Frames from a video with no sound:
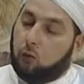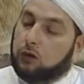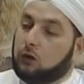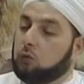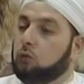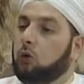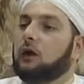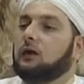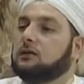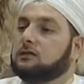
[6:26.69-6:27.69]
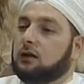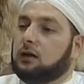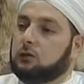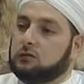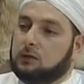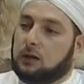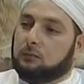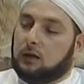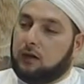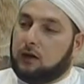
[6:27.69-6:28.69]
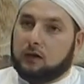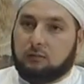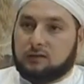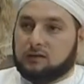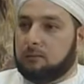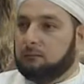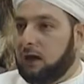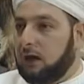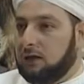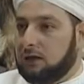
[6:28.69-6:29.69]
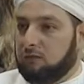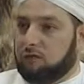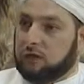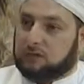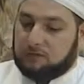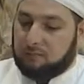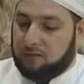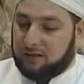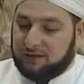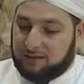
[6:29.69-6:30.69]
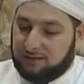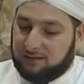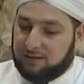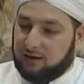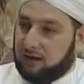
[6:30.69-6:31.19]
ويقول عليه الصلاة والسلام كذلك من سب عليا فقد سبني الله.